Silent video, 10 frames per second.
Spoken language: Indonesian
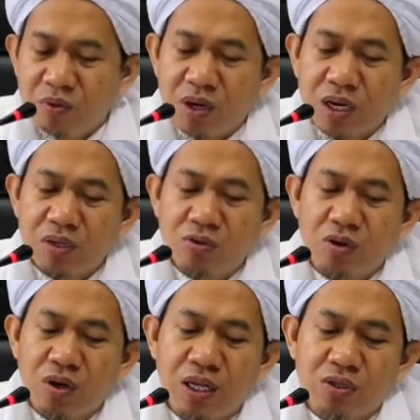wa
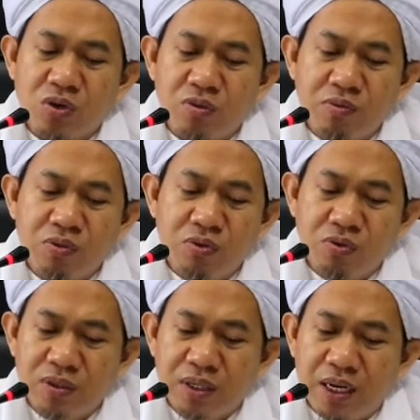kasura
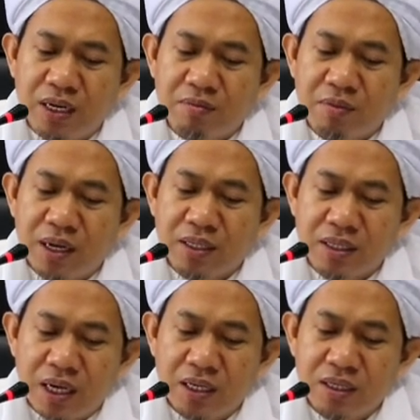nasabuhu dan
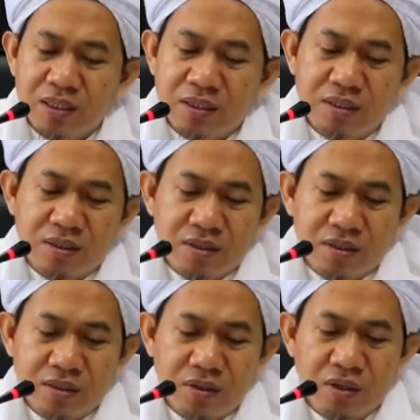banyak
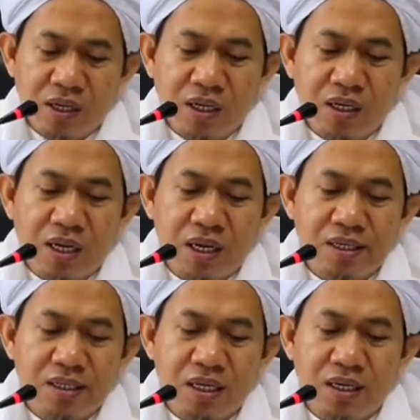oleh
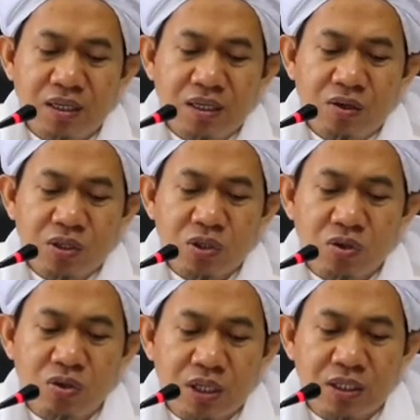lelahnya
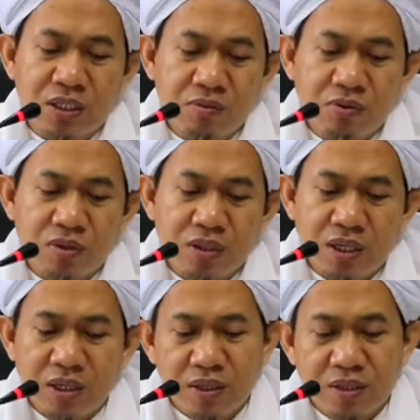syukur dan
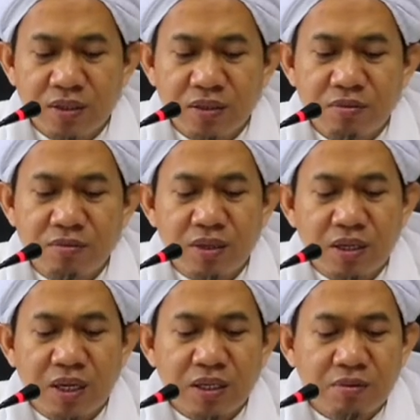sibuknya
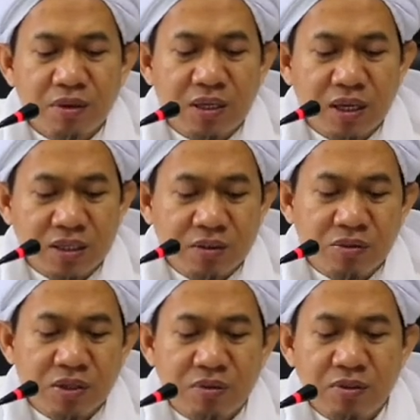lelahnya banyak
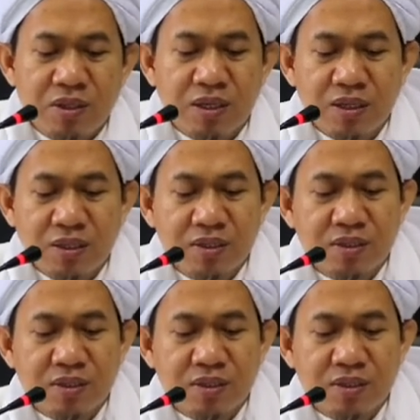sibuknya banyak